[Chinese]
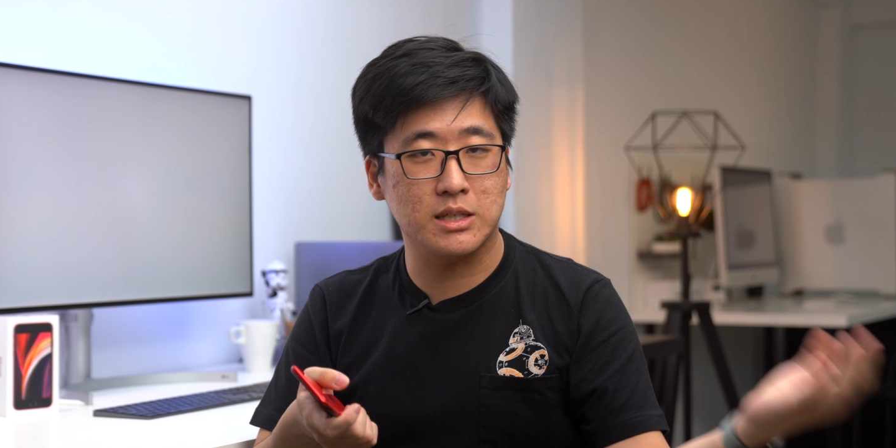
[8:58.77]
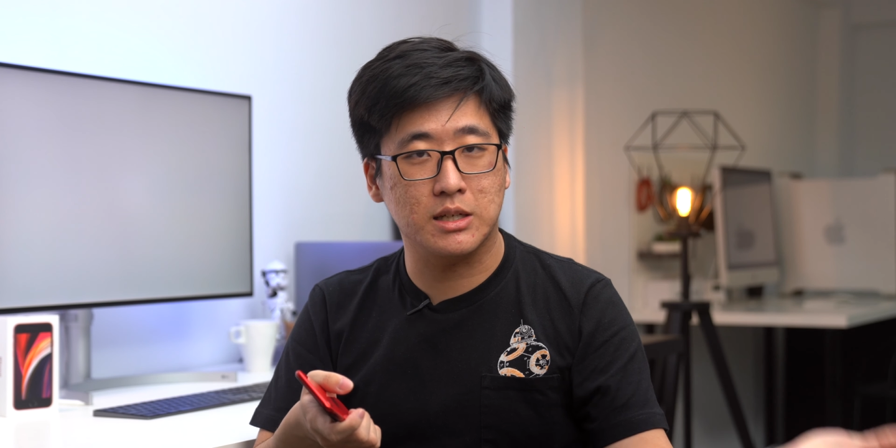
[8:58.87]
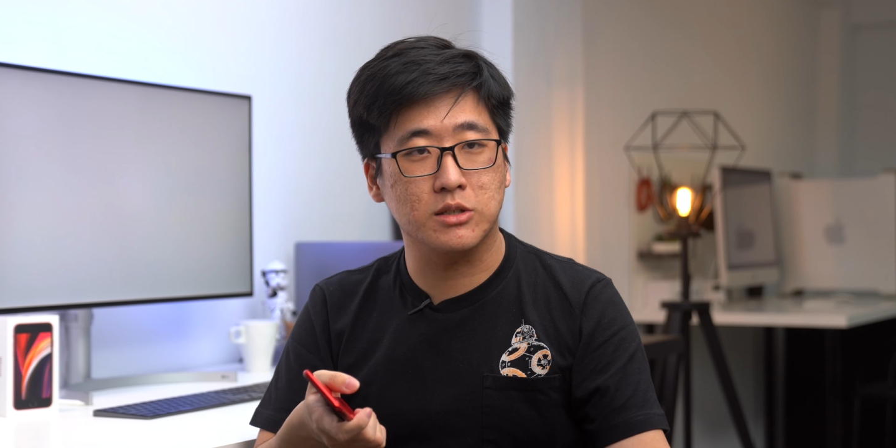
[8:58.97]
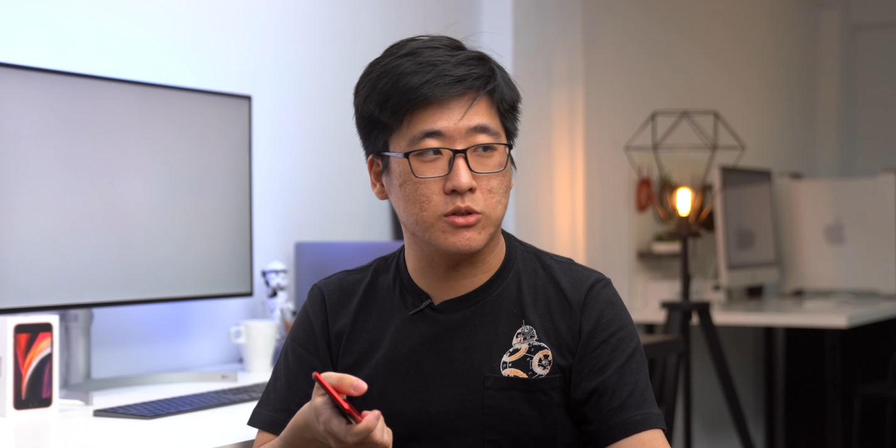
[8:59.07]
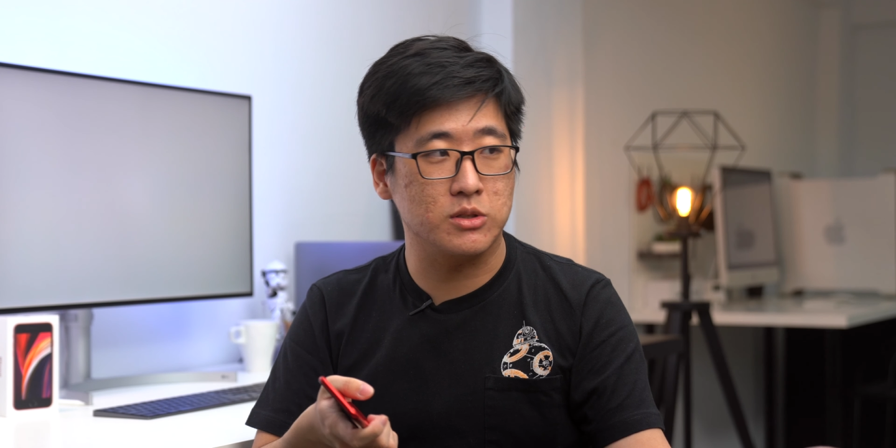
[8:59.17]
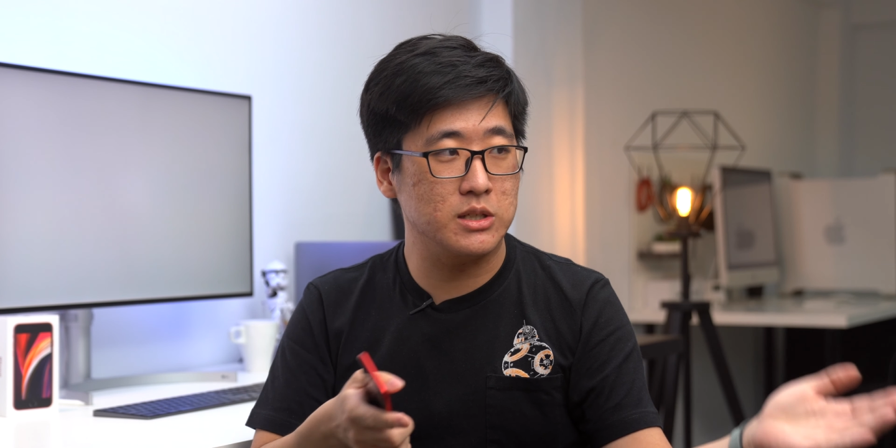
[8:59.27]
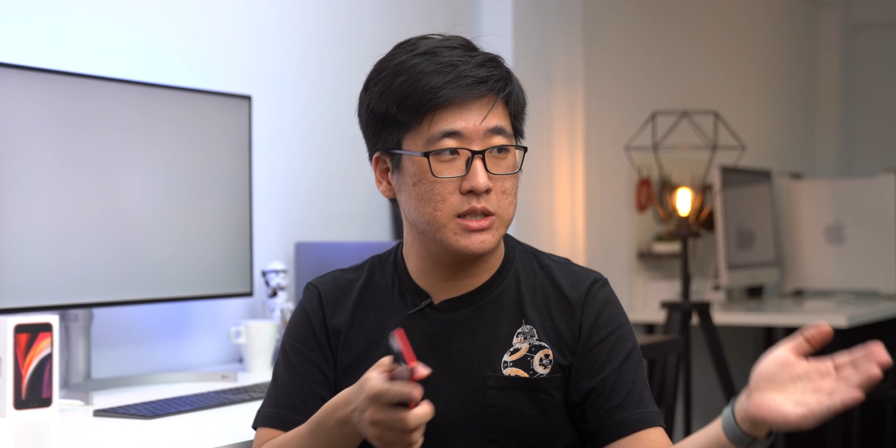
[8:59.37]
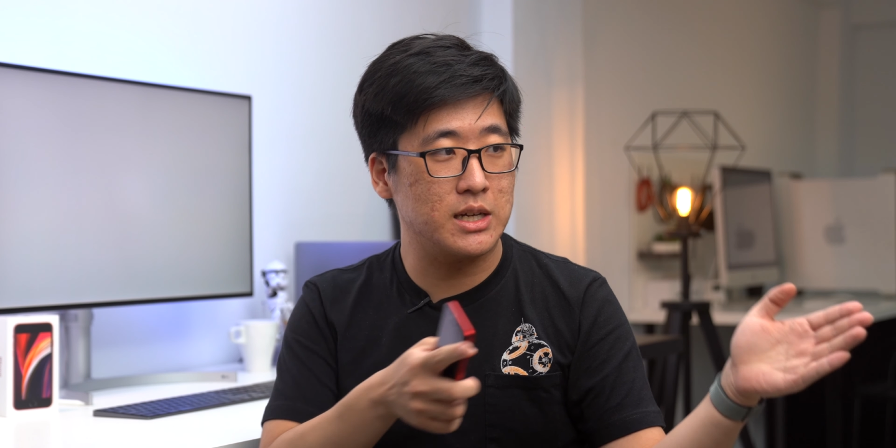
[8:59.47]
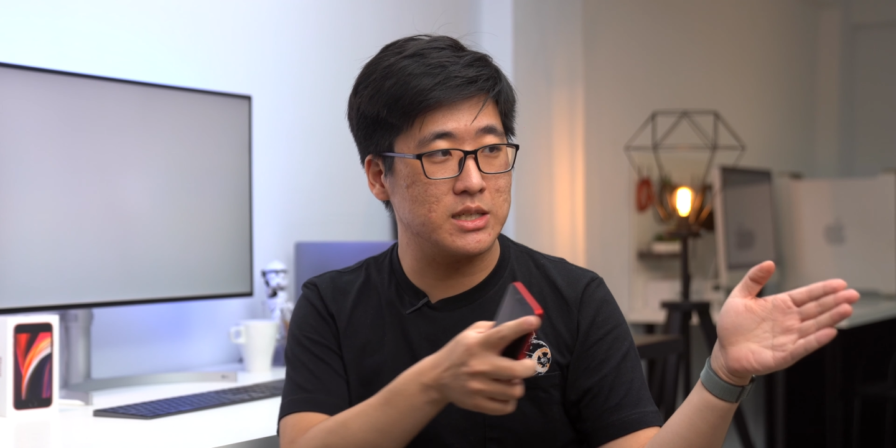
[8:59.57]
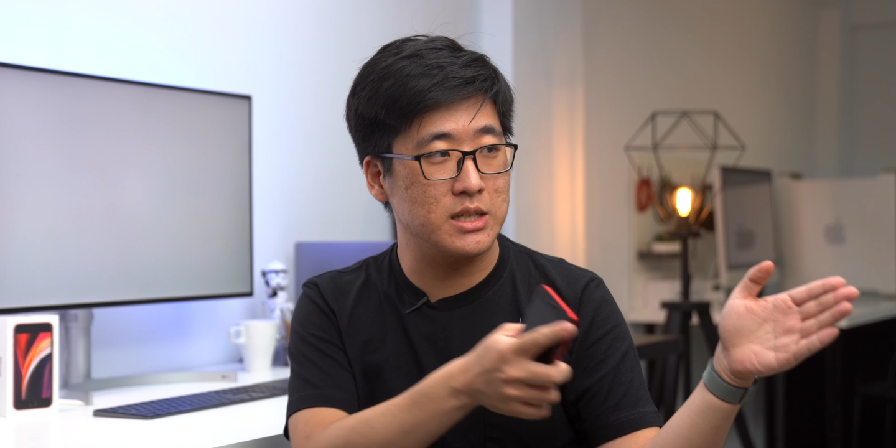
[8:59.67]
前的手机
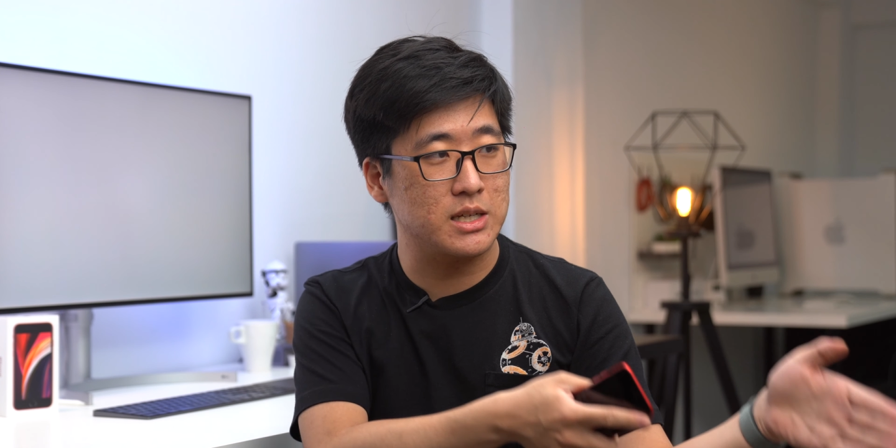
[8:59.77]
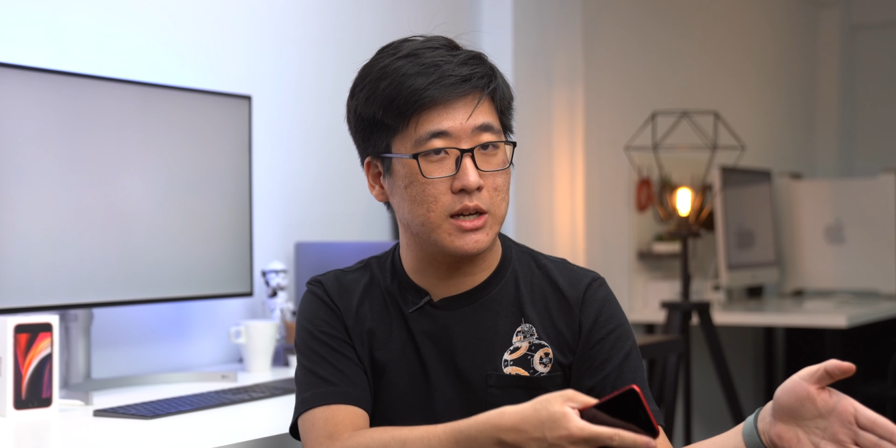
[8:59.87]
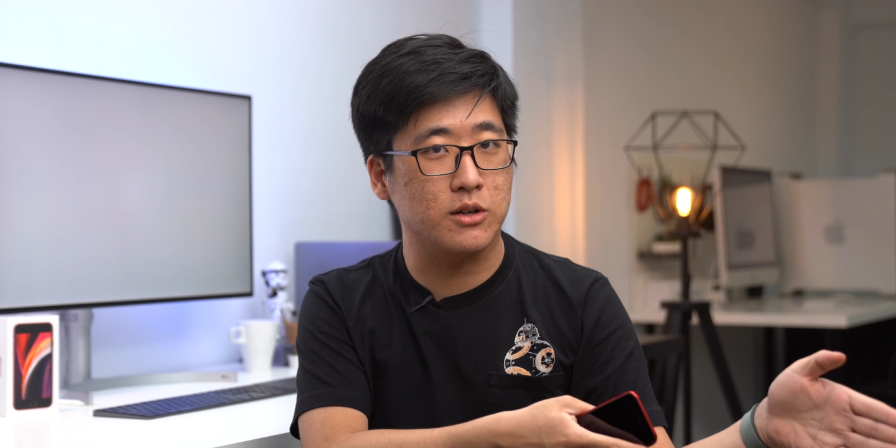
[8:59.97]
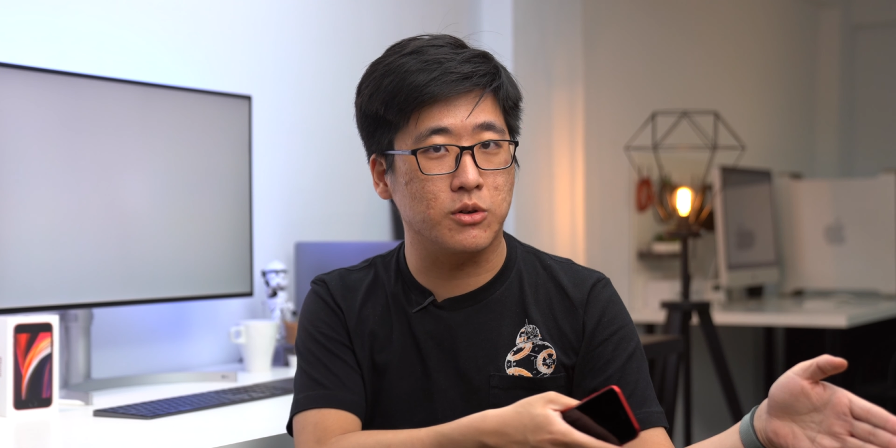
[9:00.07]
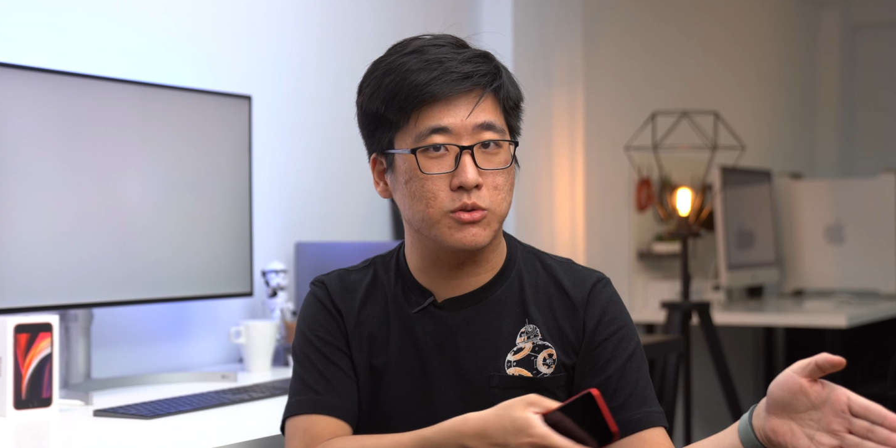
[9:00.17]
在现在购